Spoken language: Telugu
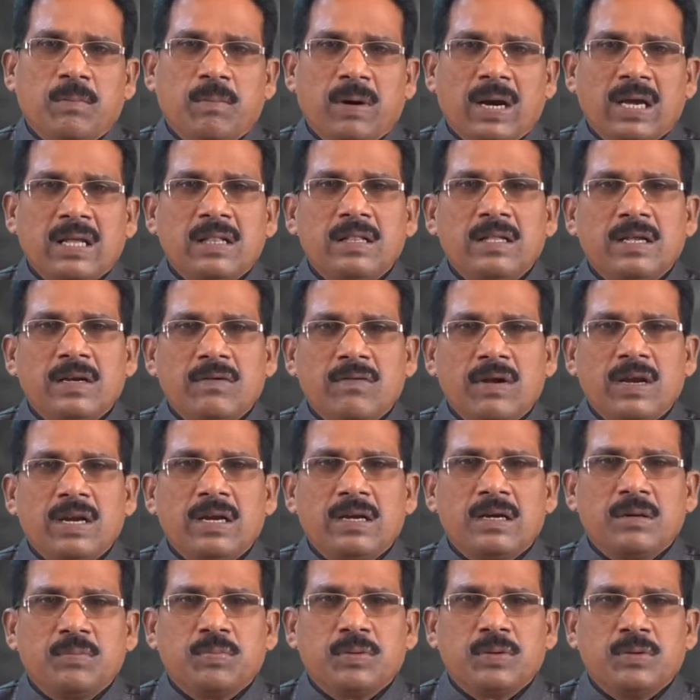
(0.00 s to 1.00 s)
బయలుదేరి
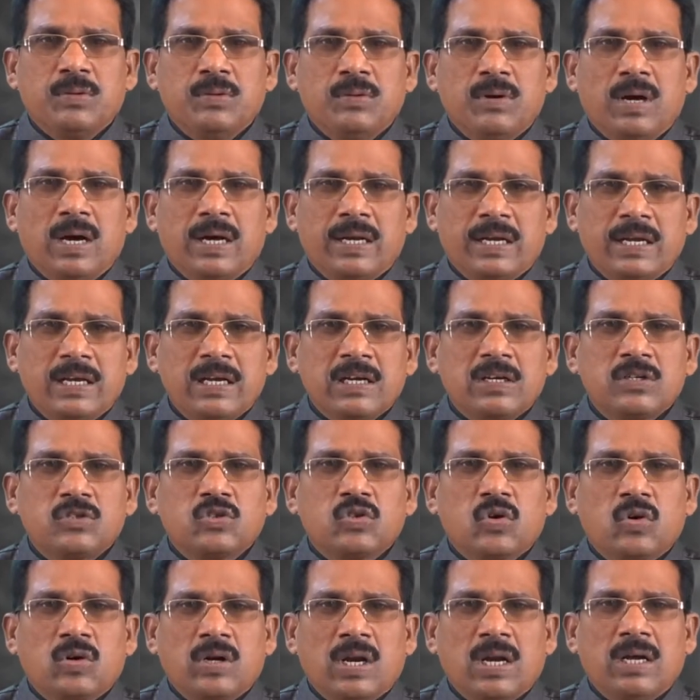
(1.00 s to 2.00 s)
వెళ్ళేటప్పుడు అనేక
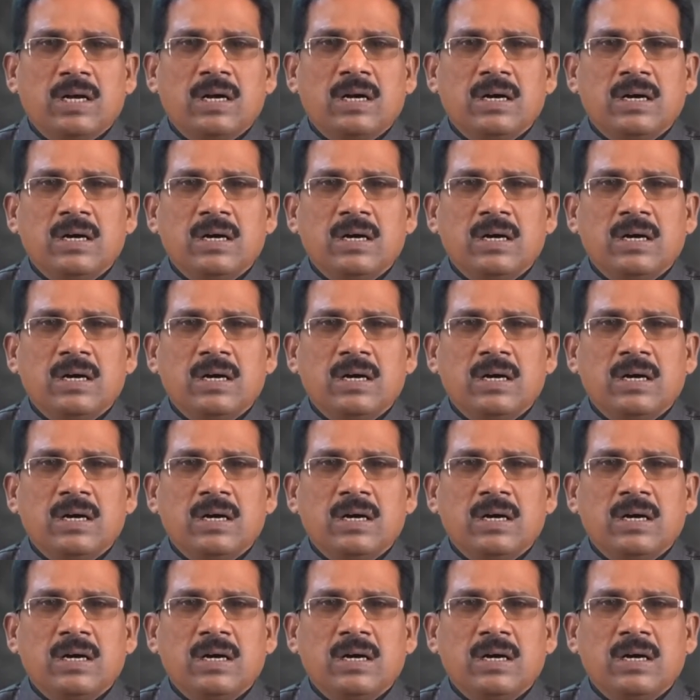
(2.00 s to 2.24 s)
చోట్ల